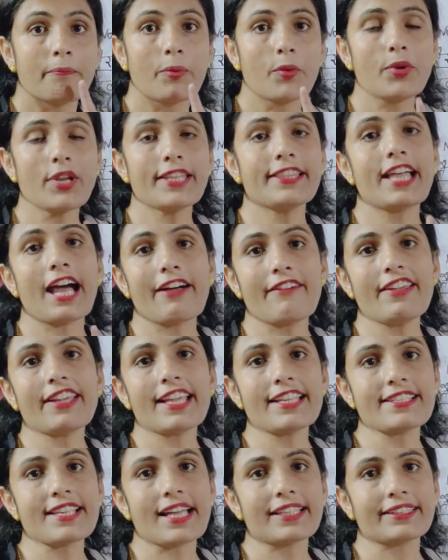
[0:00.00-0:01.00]
पूरे दावे
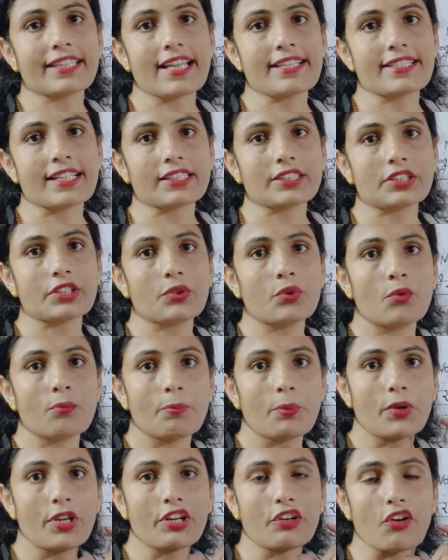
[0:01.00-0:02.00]
के साथ कह सकती हूँ
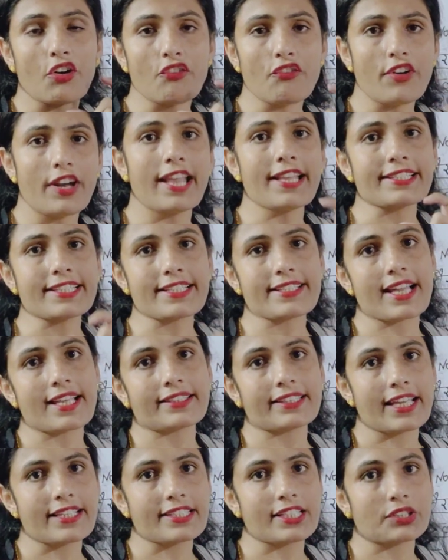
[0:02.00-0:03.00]
पूरी कॉन्फिडेंस के
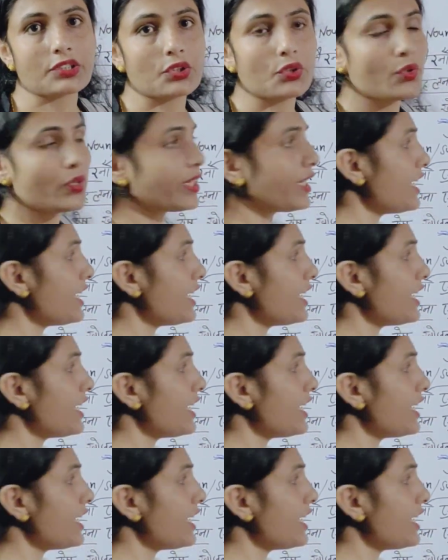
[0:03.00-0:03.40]
साथ कह सकती हूँ